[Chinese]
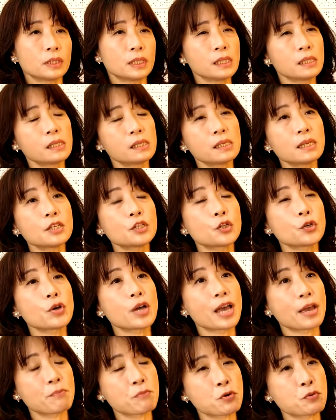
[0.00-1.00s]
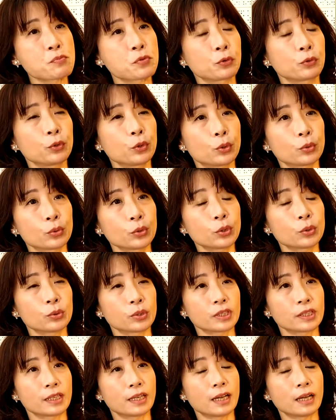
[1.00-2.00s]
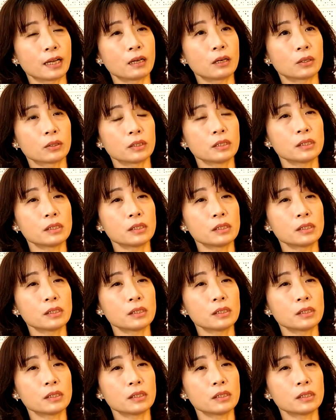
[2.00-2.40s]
其实那时候还懵懵懂懂的啦，哈，